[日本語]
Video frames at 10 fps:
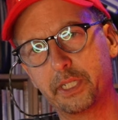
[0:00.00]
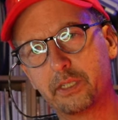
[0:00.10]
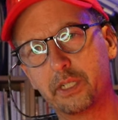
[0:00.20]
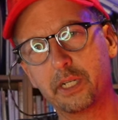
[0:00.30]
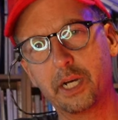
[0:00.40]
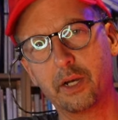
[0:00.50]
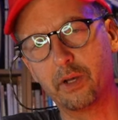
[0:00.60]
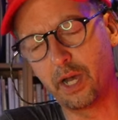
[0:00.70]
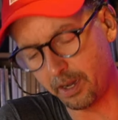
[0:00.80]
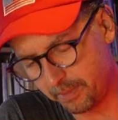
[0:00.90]
ですあ
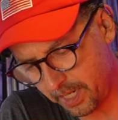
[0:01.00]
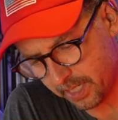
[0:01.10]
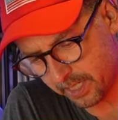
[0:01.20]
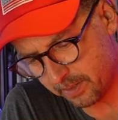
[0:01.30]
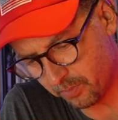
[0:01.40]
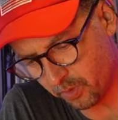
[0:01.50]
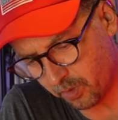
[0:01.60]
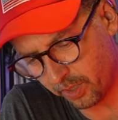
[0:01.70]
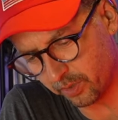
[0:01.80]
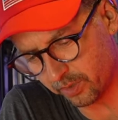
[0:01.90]
のアメリカ人も
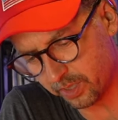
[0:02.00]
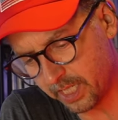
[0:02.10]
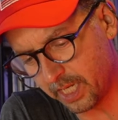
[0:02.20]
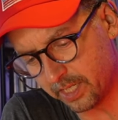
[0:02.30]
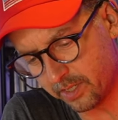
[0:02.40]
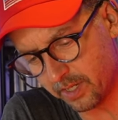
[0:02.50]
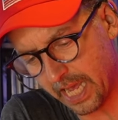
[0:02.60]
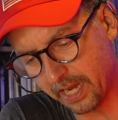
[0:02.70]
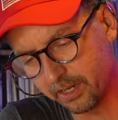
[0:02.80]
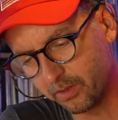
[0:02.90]
こういうの好きなんです
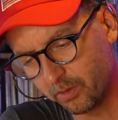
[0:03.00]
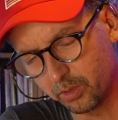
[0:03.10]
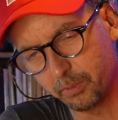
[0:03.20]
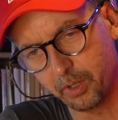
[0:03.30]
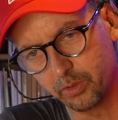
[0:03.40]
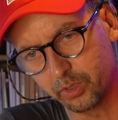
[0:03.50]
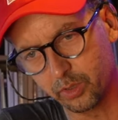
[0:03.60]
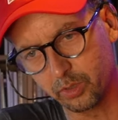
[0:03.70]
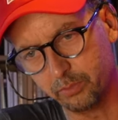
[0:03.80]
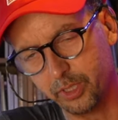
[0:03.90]
ね言葉をちょっ
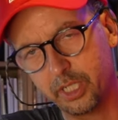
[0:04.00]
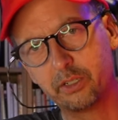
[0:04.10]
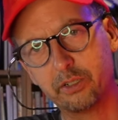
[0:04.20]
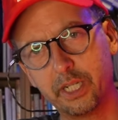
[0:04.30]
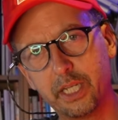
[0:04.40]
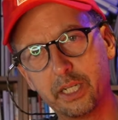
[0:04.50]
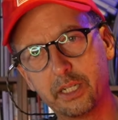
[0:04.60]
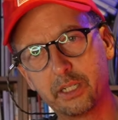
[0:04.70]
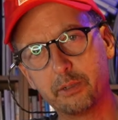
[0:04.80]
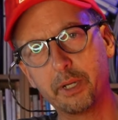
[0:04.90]
と無理っくり
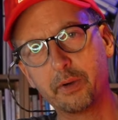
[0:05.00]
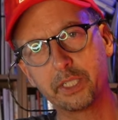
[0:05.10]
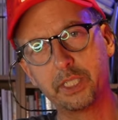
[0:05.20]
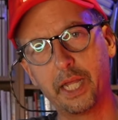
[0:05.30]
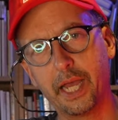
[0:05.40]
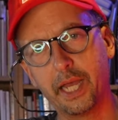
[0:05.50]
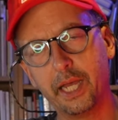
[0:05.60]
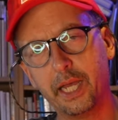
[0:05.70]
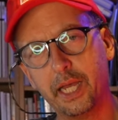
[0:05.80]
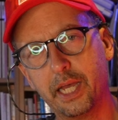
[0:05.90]
組み合わせて、
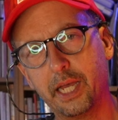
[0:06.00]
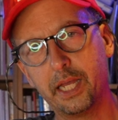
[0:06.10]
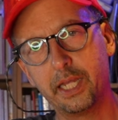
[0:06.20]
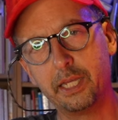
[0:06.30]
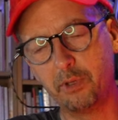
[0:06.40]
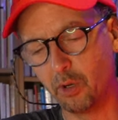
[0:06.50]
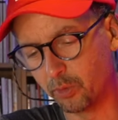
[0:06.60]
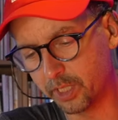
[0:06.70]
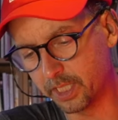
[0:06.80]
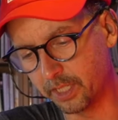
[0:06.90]
えー、意味を
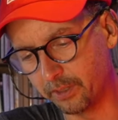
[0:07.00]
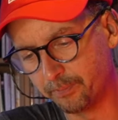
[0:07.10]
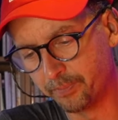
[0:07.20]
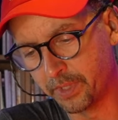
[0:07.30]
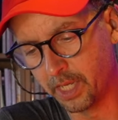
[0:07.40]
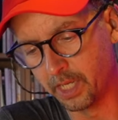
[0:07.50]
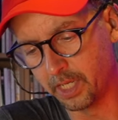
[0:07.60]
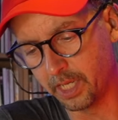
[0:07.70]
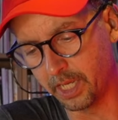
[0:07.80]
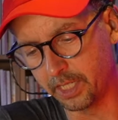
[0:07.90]
持たせる、
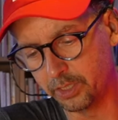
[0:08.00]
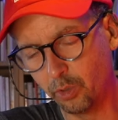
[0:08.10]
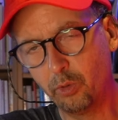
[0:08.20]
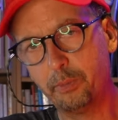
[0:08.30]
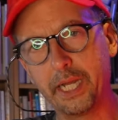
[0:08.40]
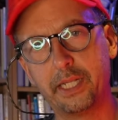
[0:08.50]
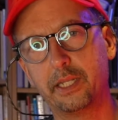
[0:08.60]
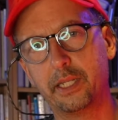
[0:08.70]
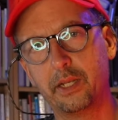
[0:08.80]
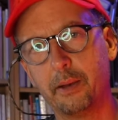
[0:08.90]
えー、ジョー・バイデンっ
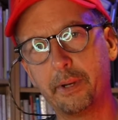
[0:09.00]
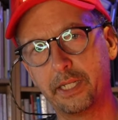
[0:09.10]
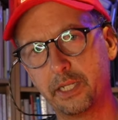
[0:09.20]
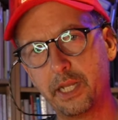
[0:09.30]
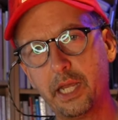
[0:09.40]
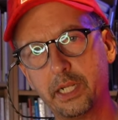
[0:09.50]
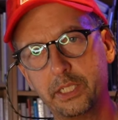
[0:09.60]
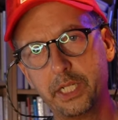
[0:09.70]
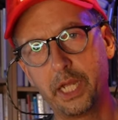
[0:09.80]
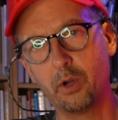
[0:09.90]
て名前ですね
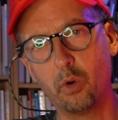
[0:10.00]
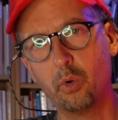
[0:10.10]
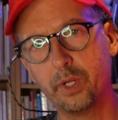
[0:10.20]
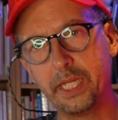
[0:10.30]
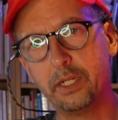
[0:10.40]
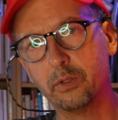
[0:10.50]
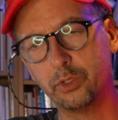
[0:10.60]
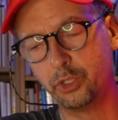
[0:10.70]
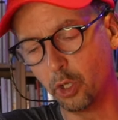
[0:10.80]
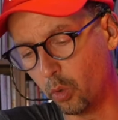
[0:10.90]
JOE の
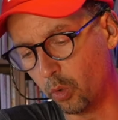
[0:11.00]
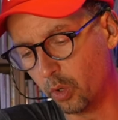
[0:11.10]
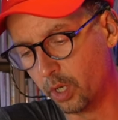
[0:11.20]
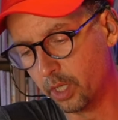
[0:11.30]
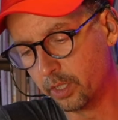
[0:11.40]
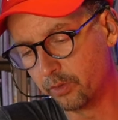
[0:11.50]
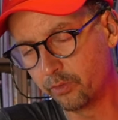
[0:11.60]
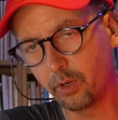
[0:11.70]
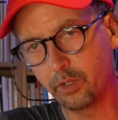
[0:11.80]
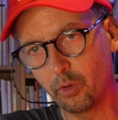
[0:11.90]
ジョー
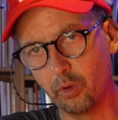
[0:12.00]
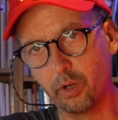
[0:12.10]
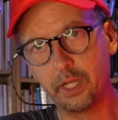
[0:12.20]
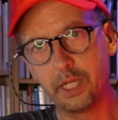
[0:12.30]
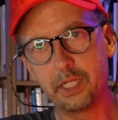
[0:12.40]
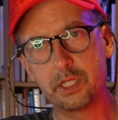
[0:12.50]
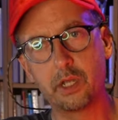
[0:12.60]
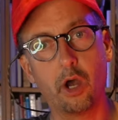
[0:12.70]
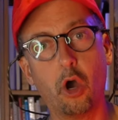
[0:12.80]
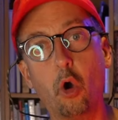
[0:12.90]
それと It's
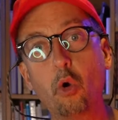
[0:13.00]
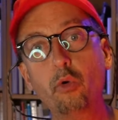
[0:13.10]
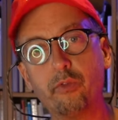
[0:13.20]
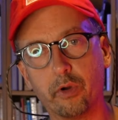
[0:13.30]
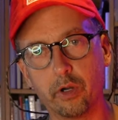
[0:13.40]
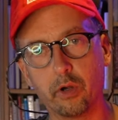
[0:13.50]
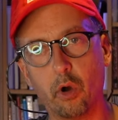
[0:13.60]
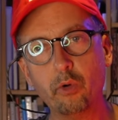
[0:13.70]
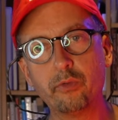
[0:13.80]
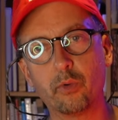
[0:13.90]
over
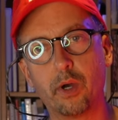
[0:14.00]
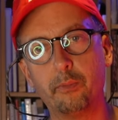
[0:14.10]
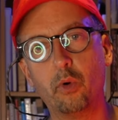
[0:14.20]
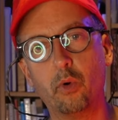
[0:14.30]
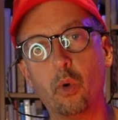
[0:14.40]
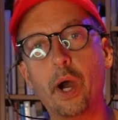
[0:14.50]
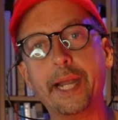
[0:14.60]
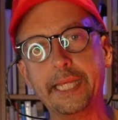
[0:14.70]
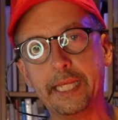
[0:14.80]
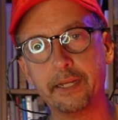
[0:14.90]
over はもう終わ
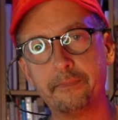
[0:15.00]
り